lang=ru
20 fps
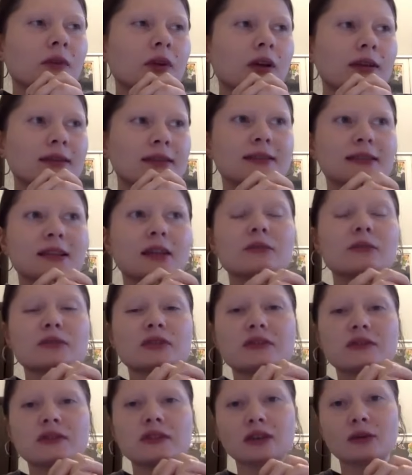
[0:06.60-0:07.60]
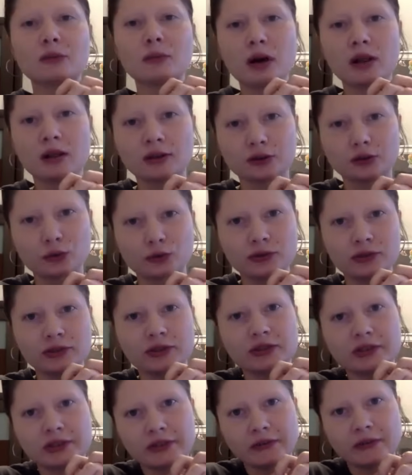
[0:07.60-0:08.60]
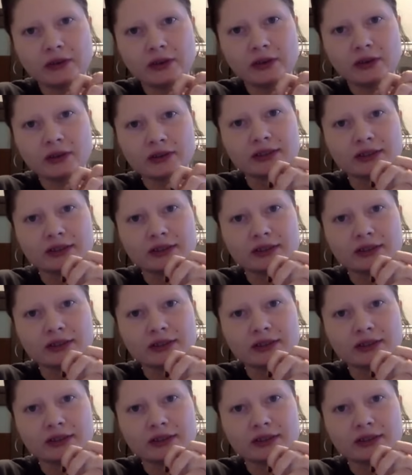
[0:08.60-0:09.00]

Казахстаном действительно мало кто интересовался.